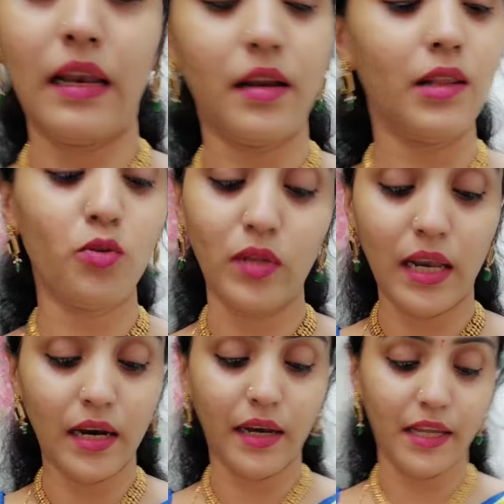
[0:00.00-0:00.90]
కలర్ వెళ్తుంది
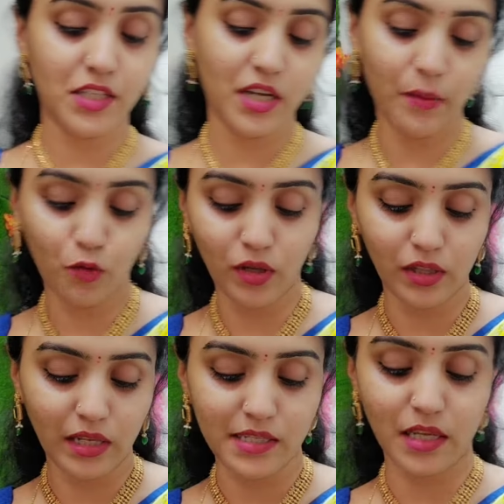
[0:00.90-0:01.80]
అలాంటి టెన్షన్ ఏమి ఉండదు
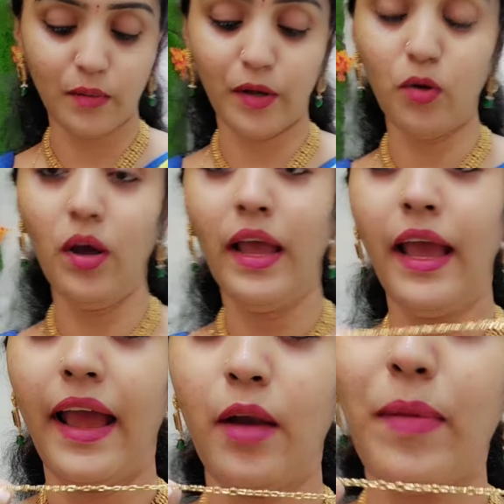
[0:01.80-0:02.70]
తెలుసు కదా మీకు
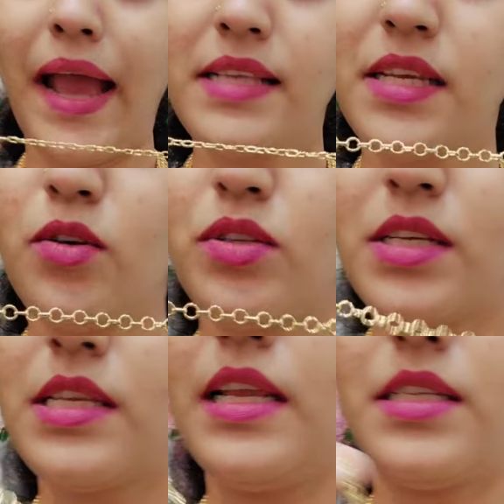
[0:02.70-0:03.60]
అండ్ బ్యాక్ సైడ్
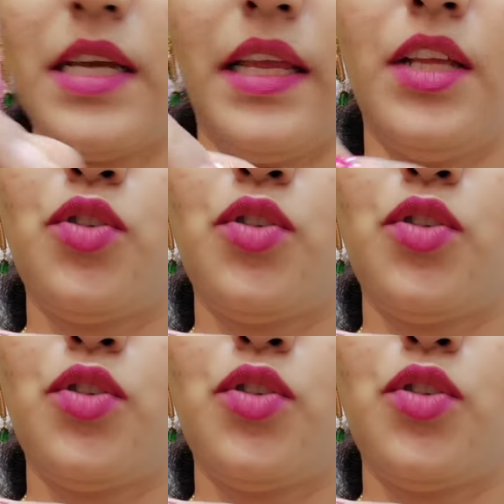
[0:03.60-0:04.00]
వచ్చేసి ఇలా చైన్